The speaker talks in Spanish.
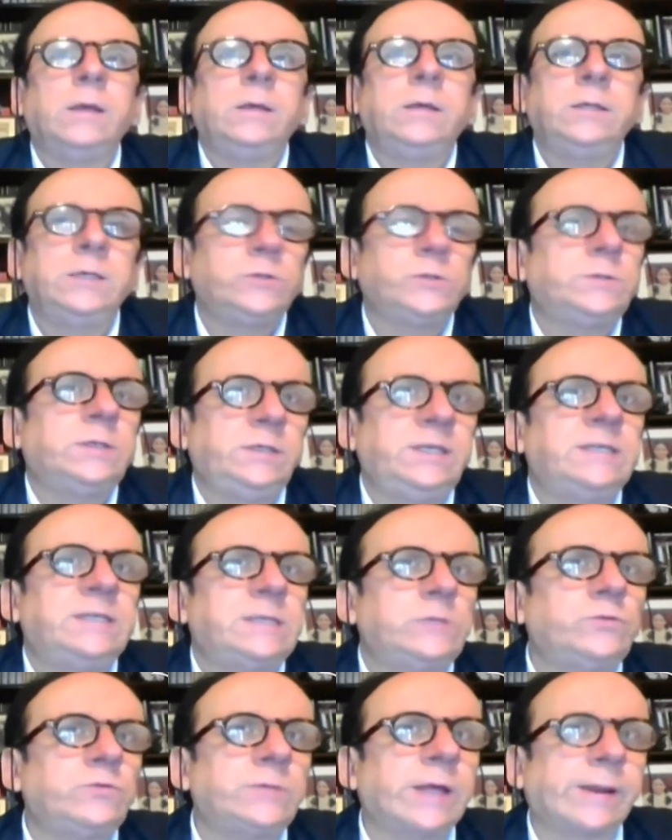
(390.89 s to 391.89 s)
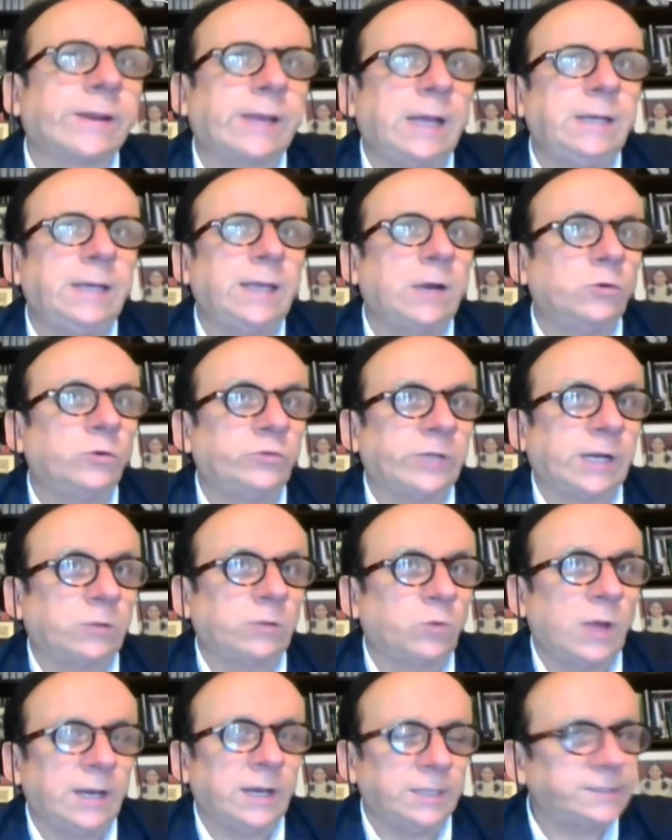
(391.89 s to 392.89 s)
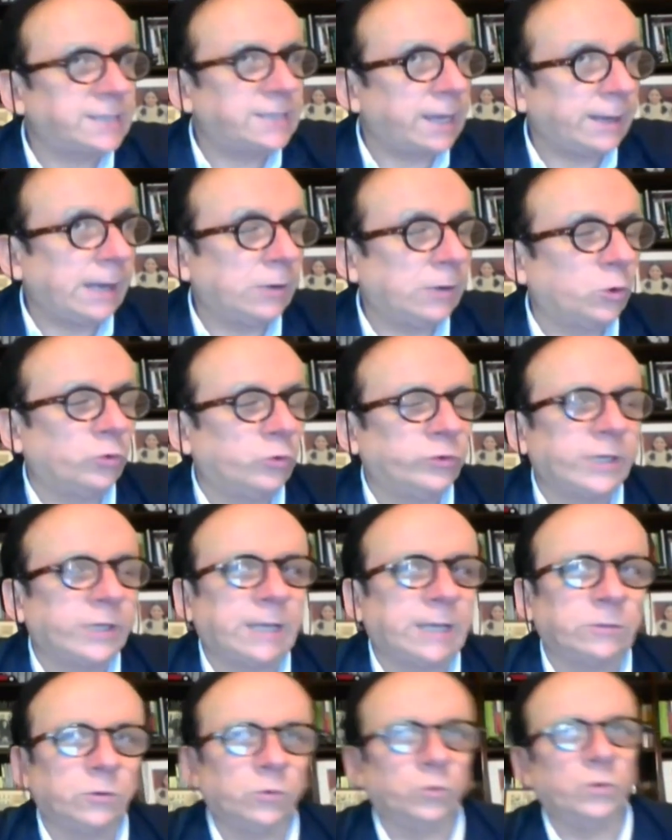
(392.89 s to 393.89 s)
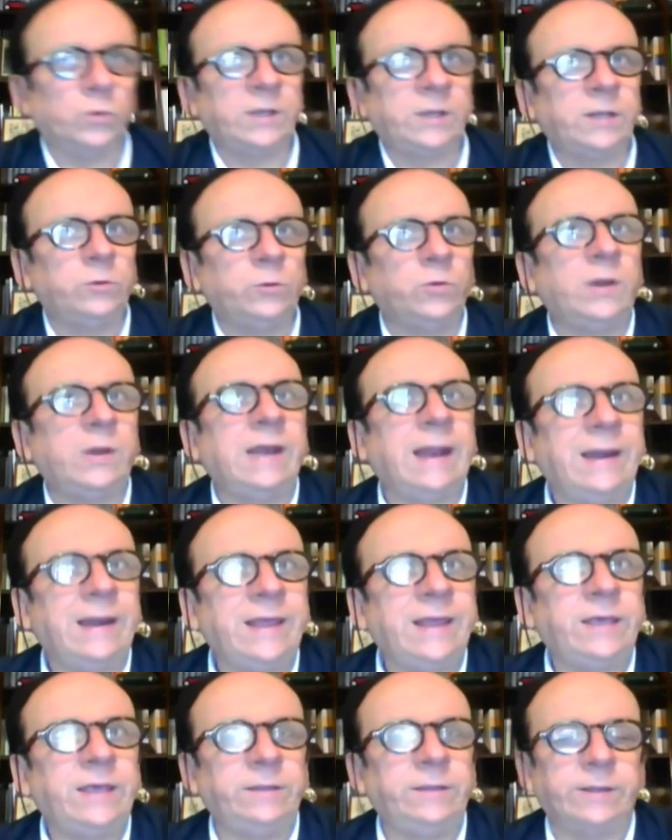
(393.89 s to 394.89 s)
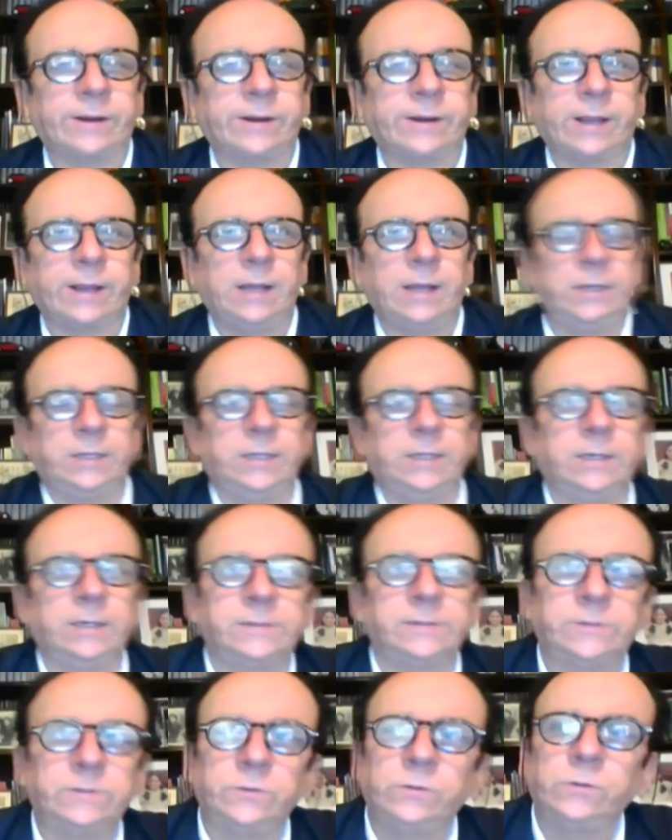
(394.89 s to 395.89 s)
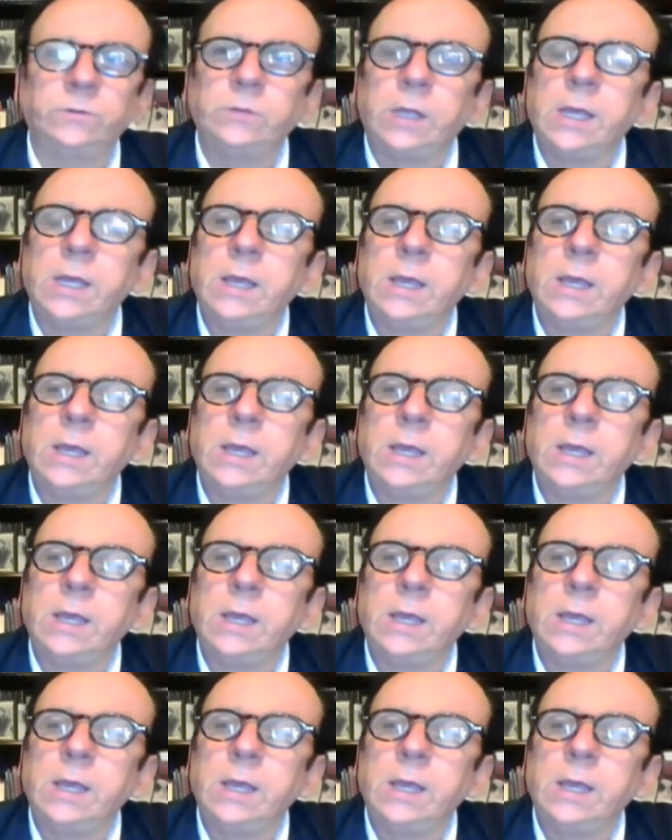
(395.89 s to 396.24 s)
Y, y esa es una regalía contractual, está en el contrato, no es, no es la ley de regalías, ¿no?